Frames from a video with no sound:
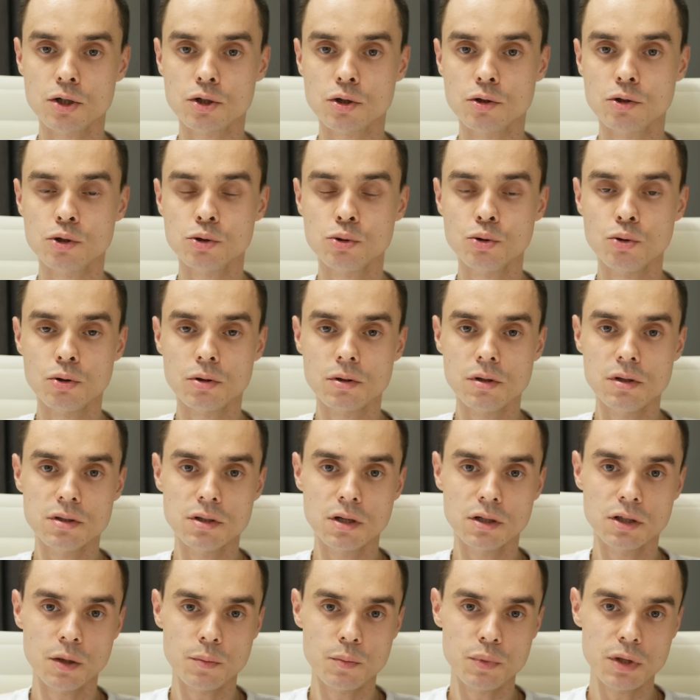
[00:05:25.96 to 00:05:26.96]
Так что стоит ли
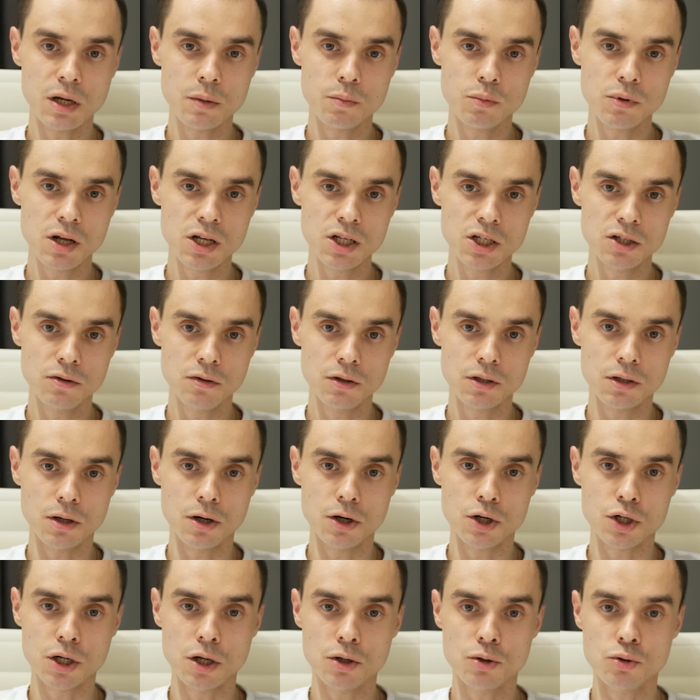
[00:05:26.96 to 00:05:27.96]
за это переплачивать,
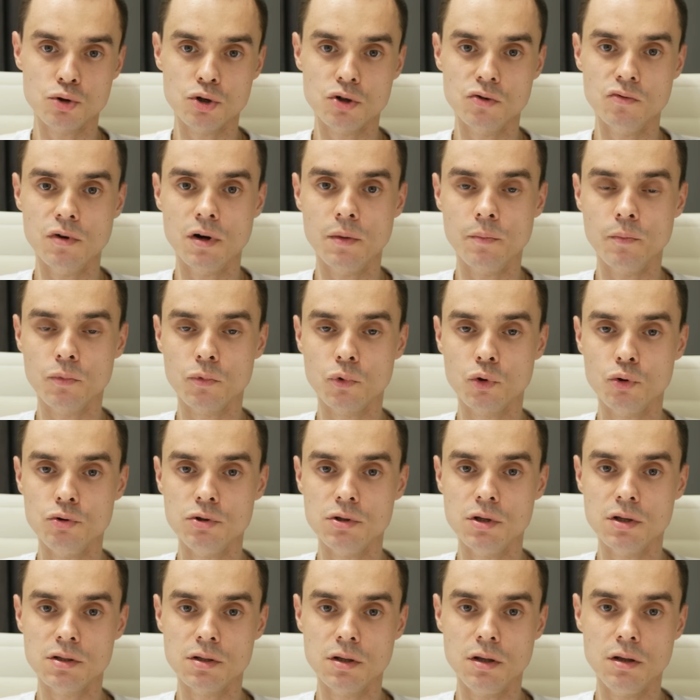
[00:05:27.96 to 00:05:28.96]
решать уже вам. То
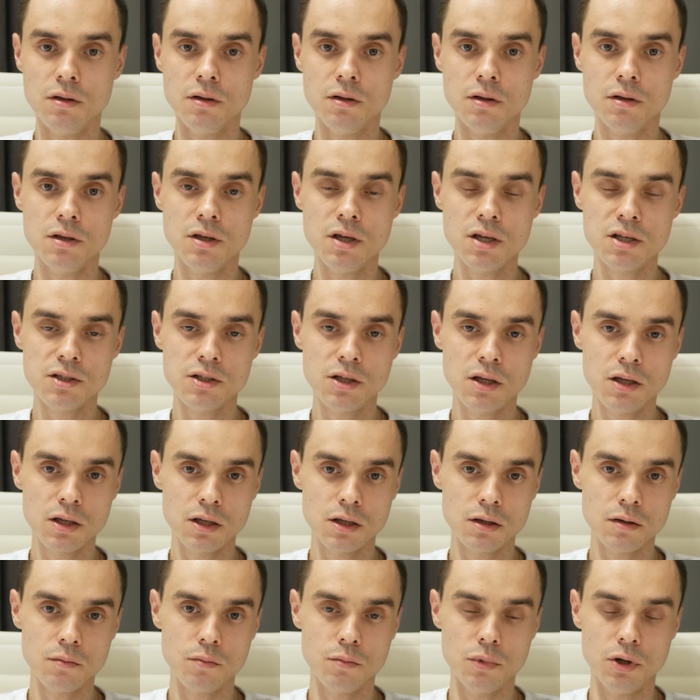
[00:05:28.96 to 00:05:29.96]
есть если есть
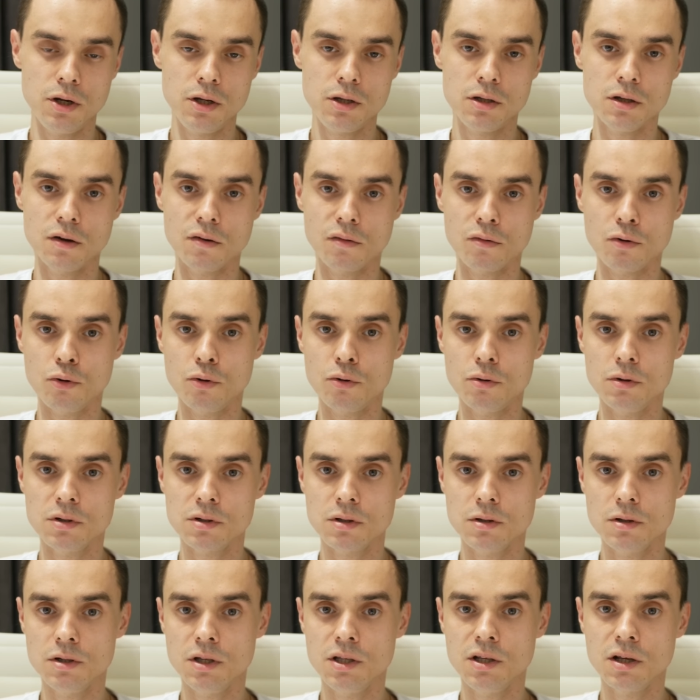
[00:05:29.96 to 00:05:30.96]
деньги, берите Аврору.
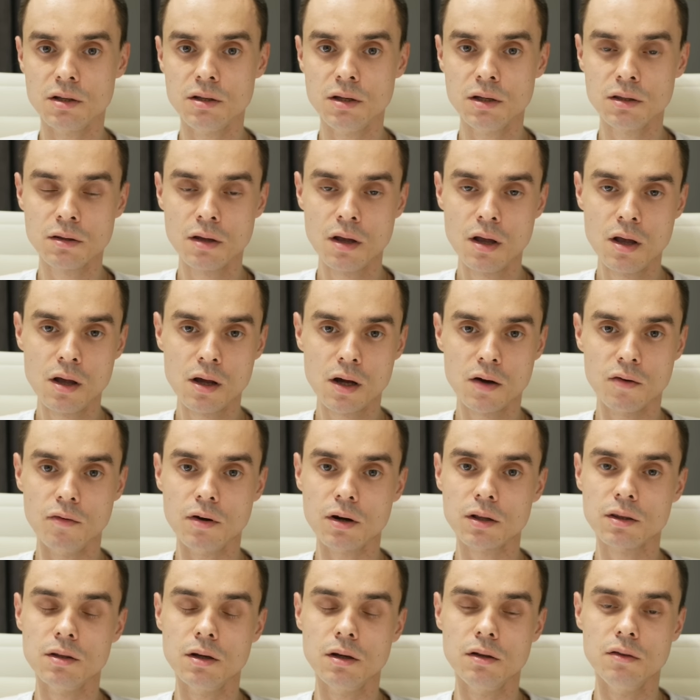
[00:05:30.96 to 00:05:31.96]
Если денег нет,
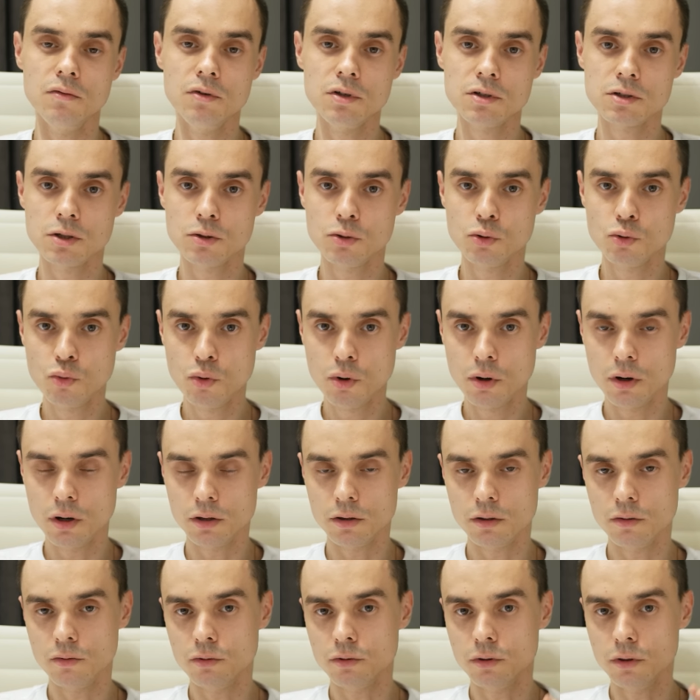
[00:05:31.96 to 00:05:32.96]
Вартек 200 до
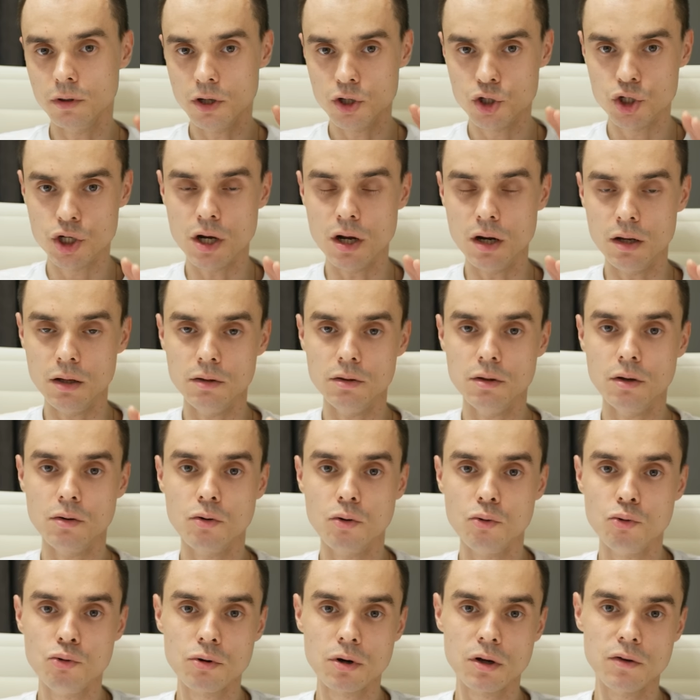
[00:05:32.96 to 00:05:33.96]
это вот начальный
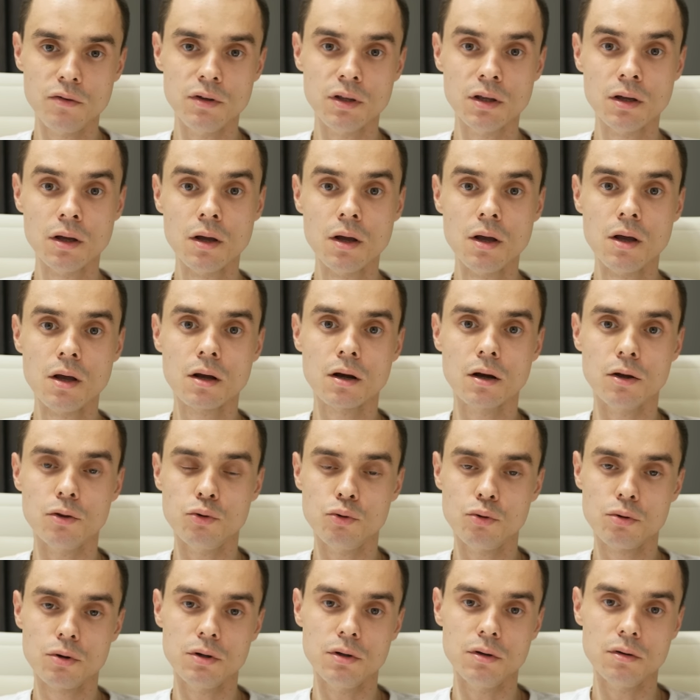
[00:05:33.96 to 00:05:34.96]
такой уровень,
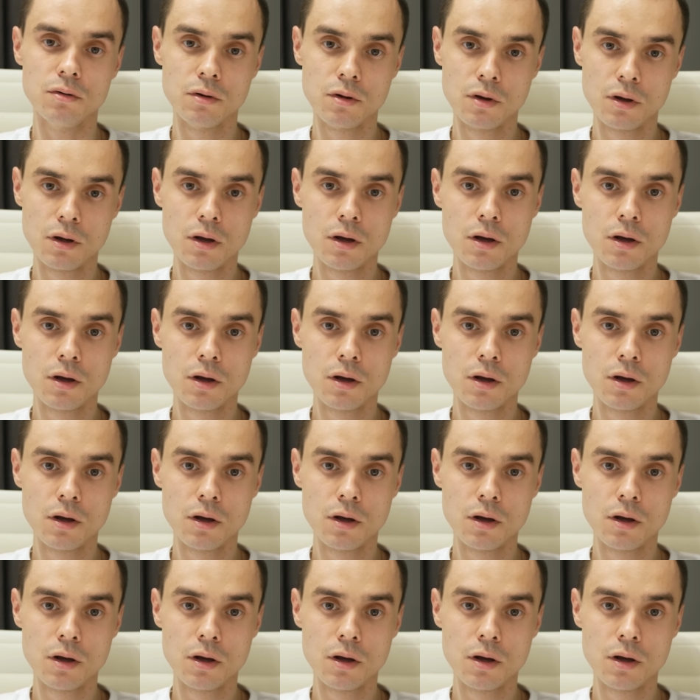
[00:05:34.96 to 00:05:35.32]
который